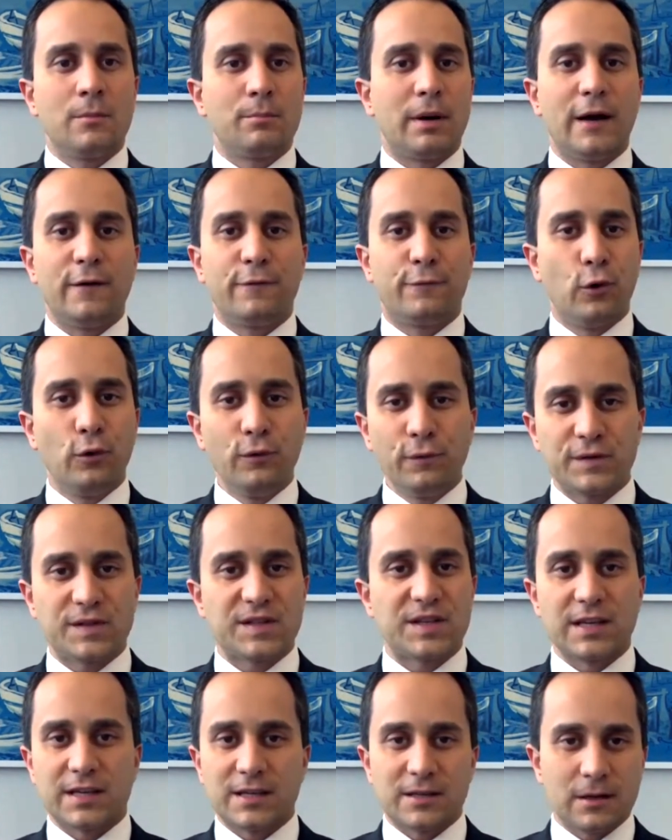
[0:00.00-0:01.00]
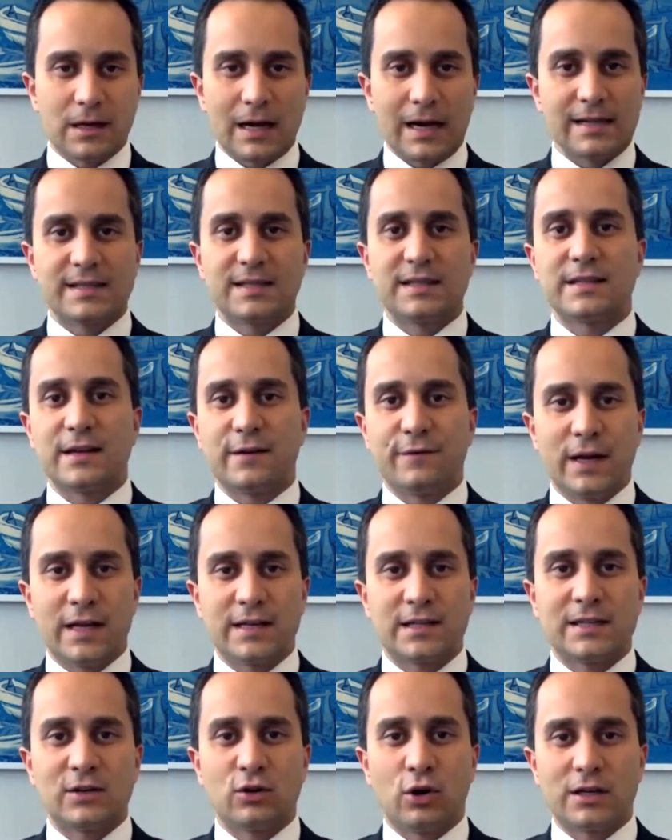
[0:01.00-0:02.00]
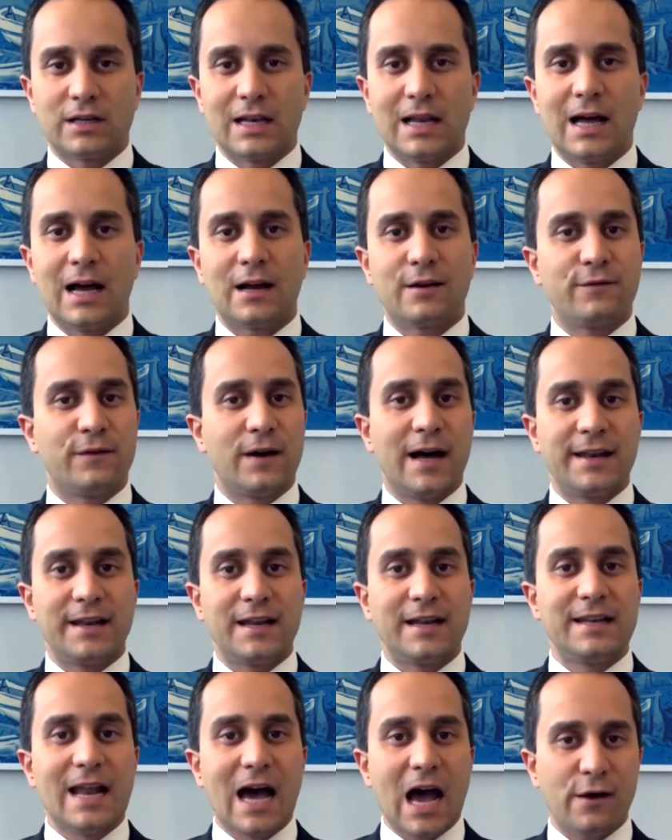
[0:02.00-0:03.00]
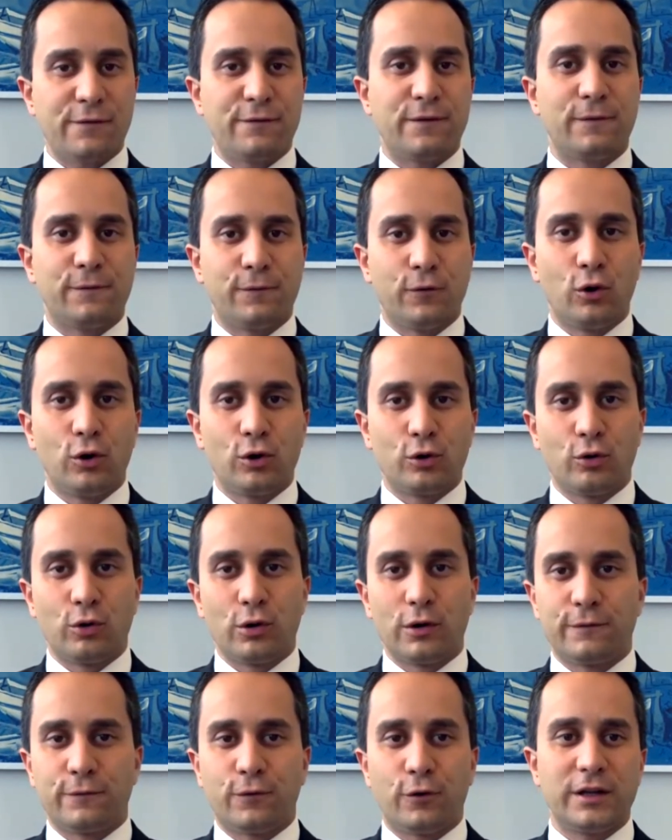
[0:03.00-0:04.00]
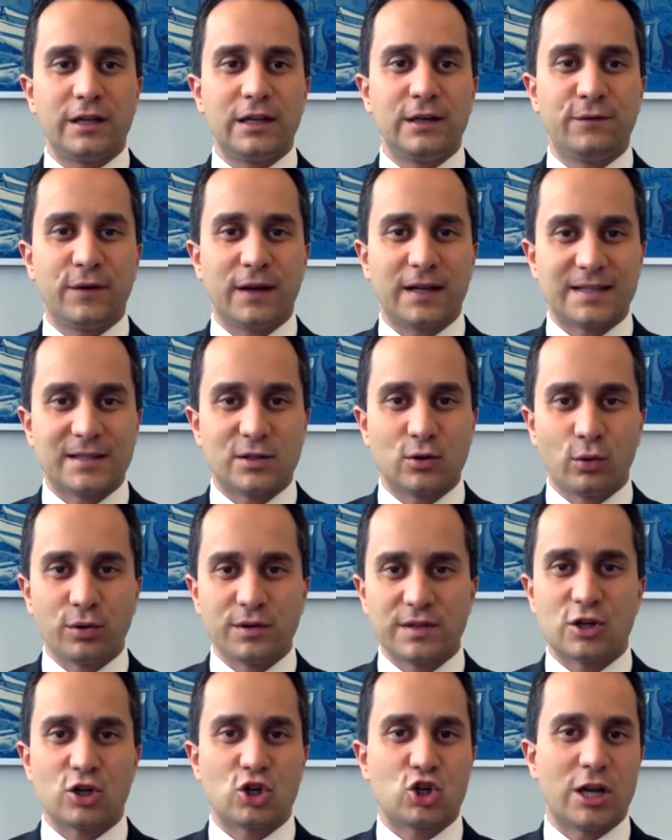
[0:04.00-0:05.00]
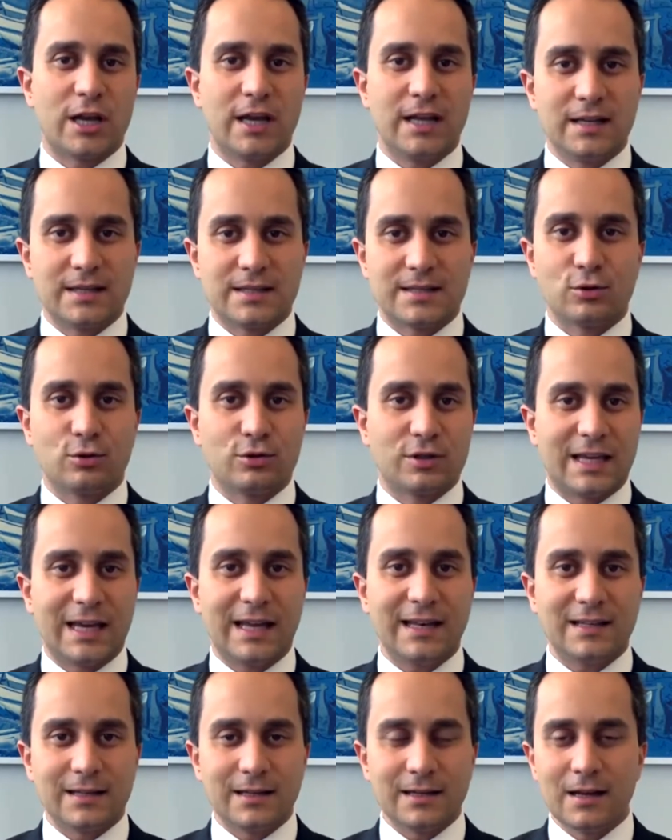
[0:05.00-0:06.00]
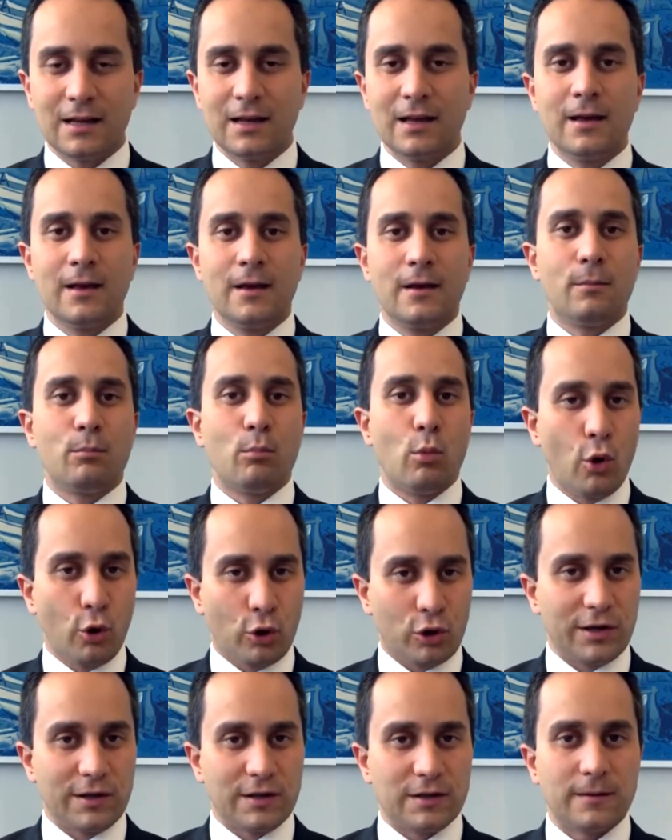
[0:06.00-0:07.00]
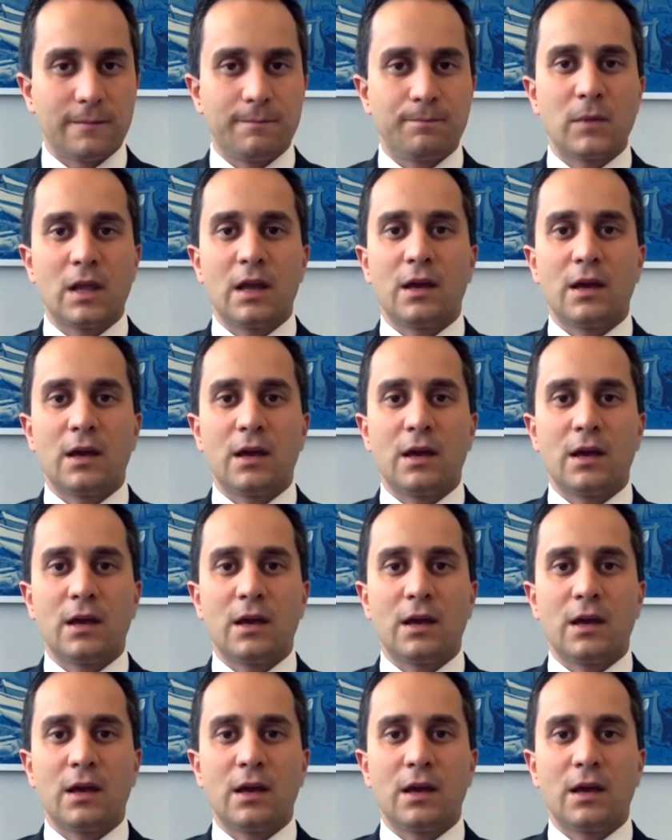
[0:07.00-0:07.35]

Bei 50, als dieser Wert dort lag, waren Nachverfolgungen von Infektionsgeschehnissen und Ketten möglich.